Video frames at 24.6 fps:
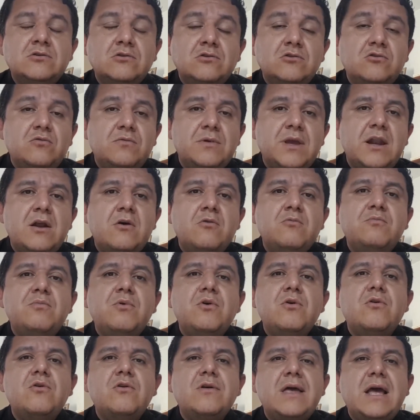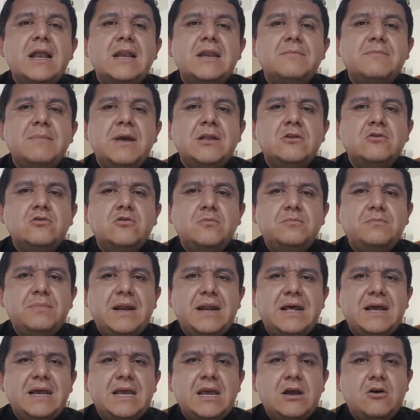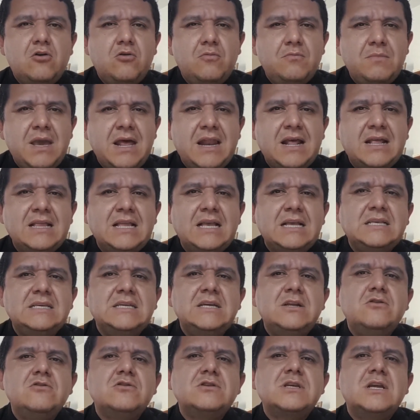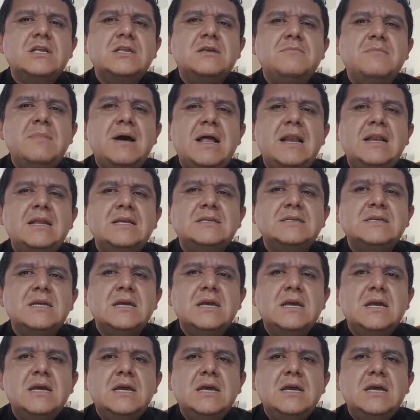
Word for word: donde hubiera un poco de alimento para que comieran allí los animales